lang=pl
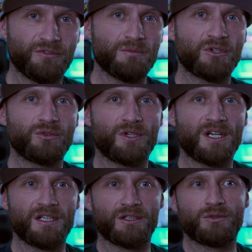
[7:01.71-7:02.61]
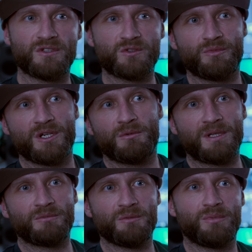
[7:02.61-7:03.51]
filmy, które, które zrobiłem od
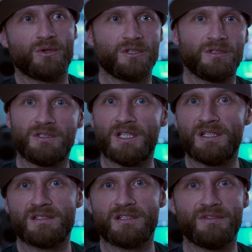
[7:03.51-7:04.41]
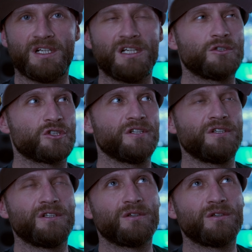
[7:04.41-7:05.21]
tamtej pory, nie jest ich wiele, trzy,